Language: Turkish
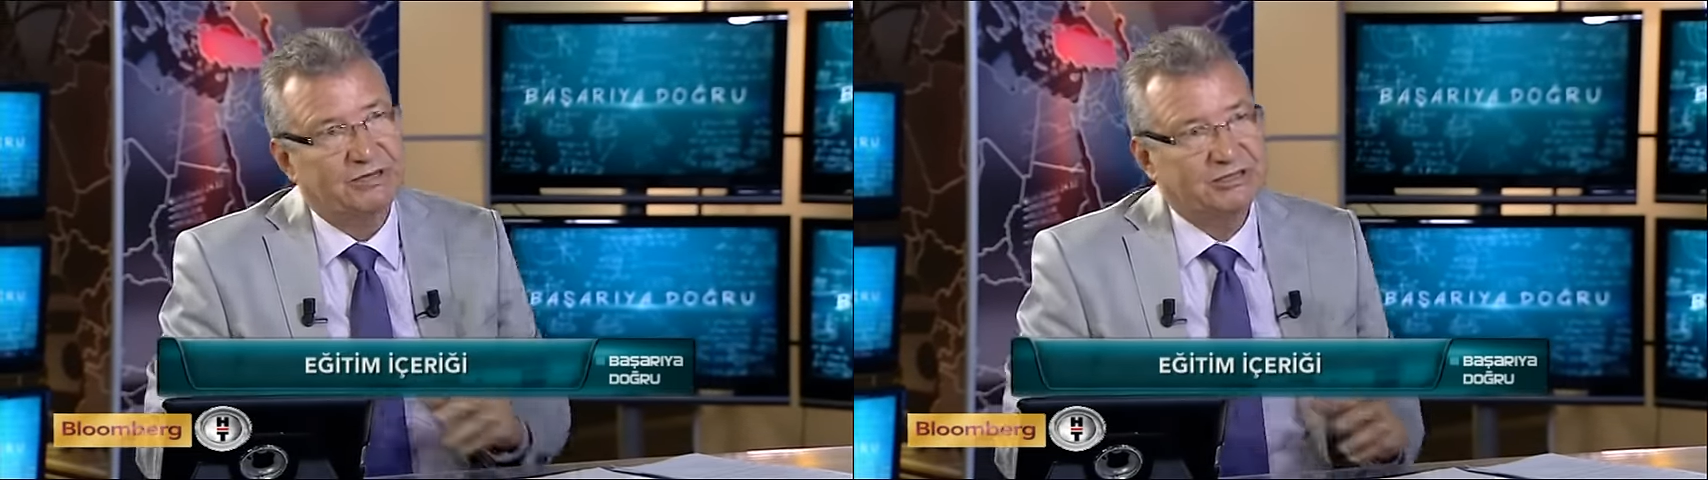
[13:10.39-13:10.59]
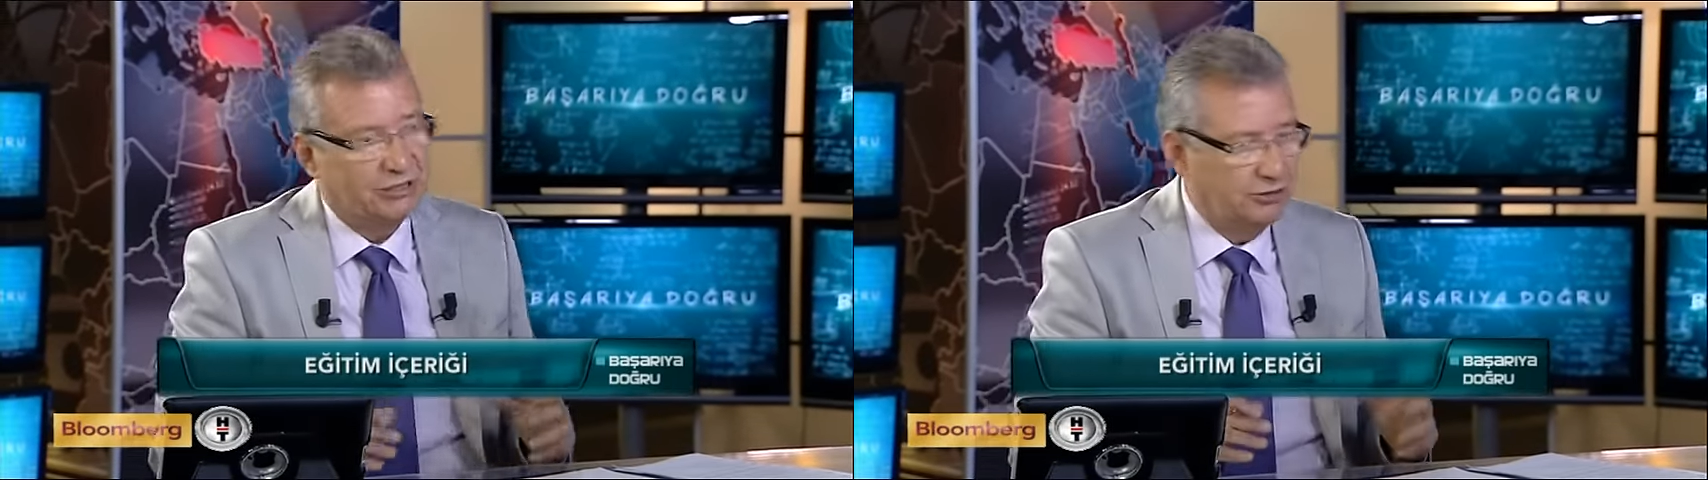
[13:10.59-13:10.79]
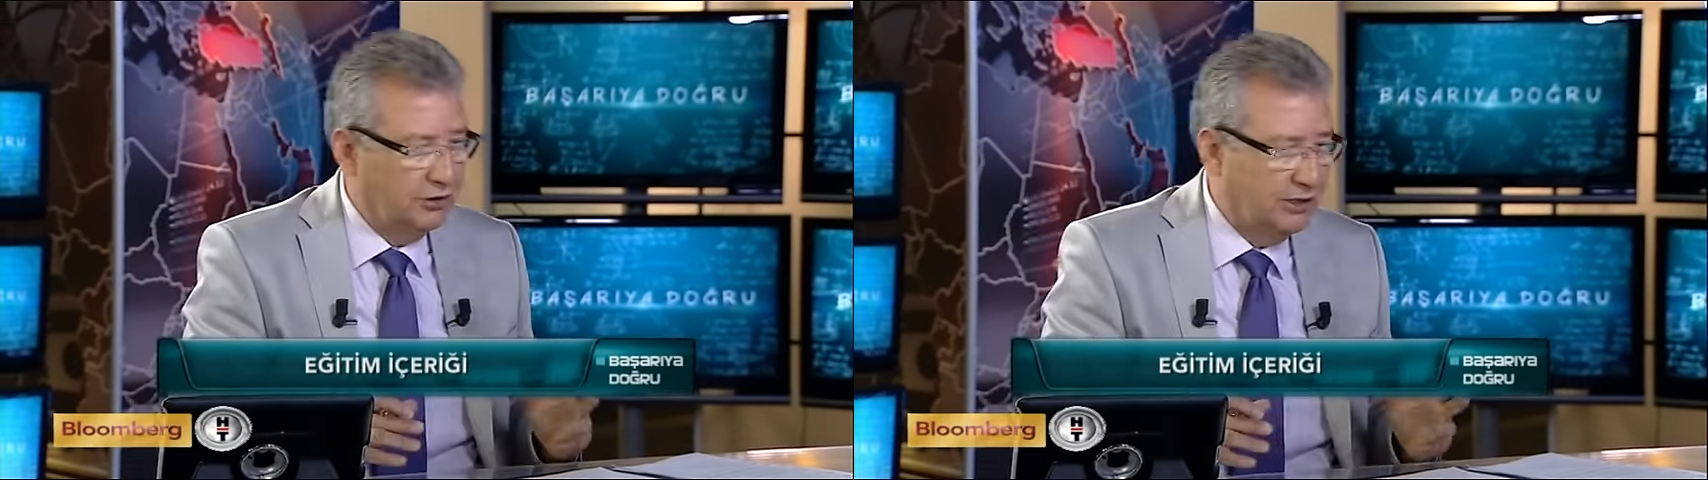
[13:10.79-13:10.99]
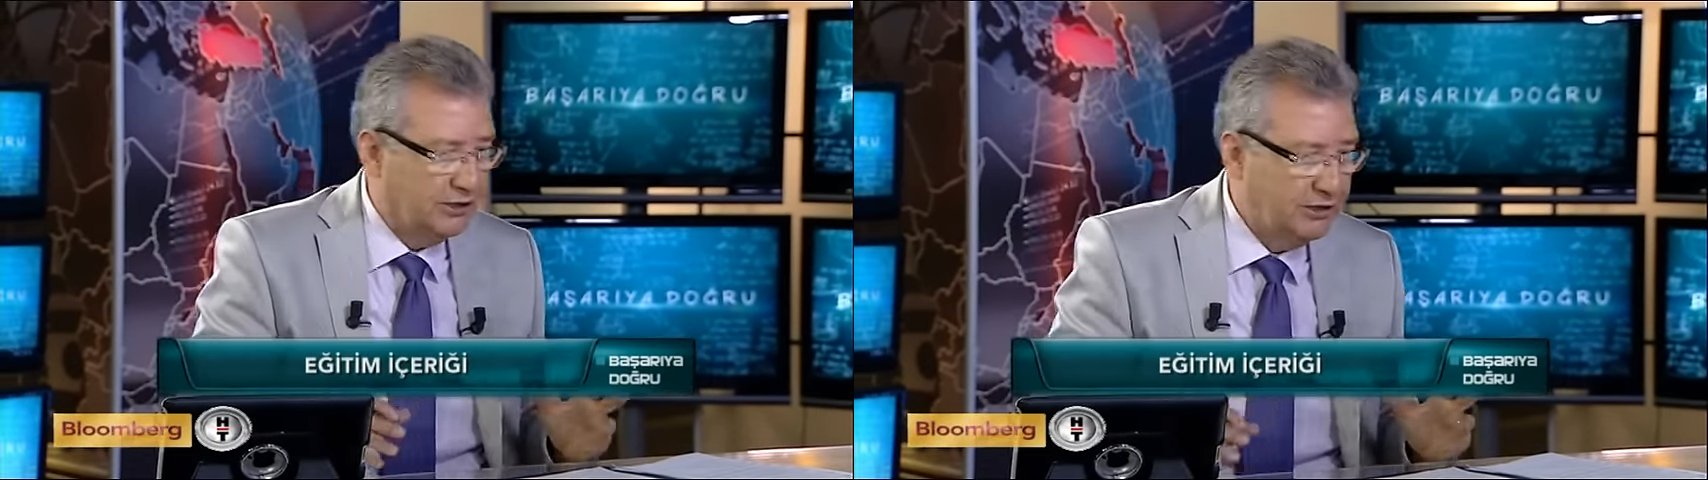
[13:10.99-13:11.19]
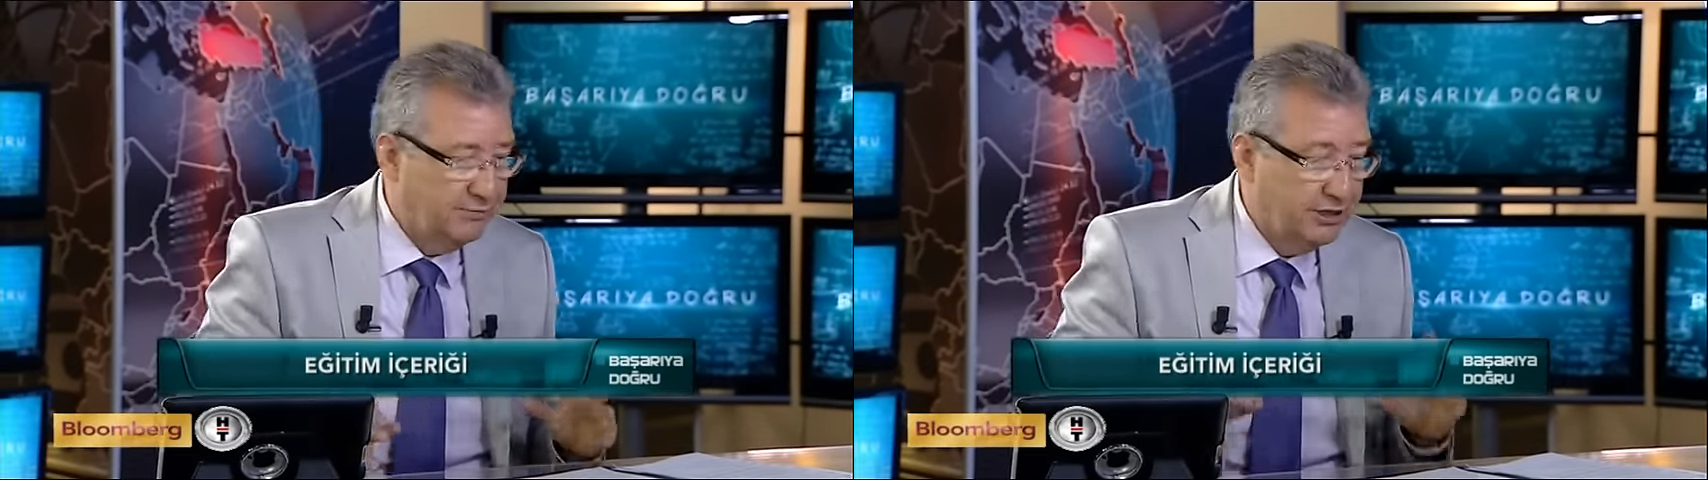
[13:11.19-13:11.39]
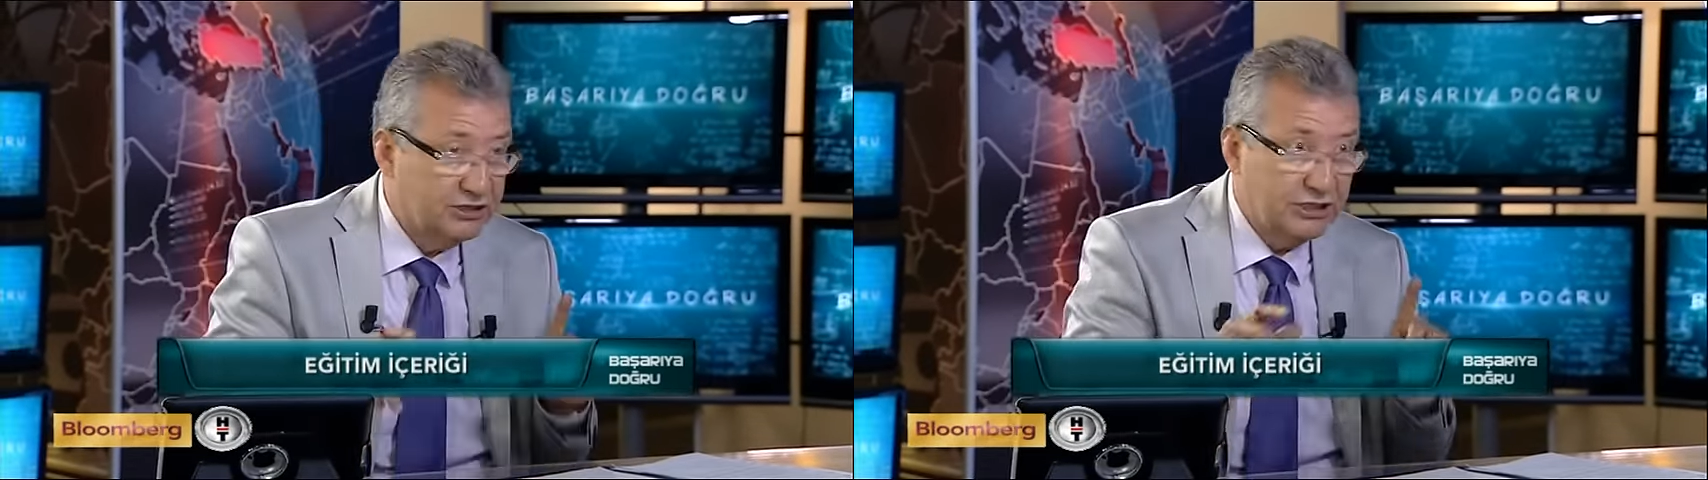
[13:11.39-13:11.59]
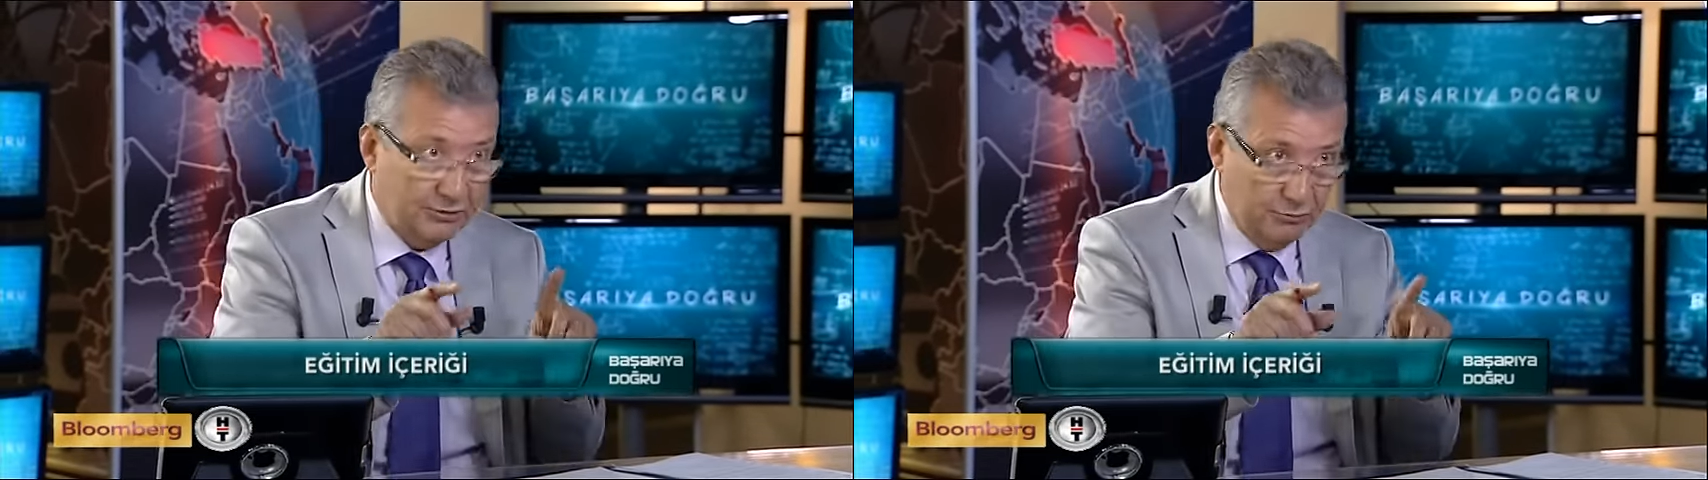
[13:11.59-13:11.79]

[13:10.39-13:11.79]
Mesela diyorlar ki bilgisayar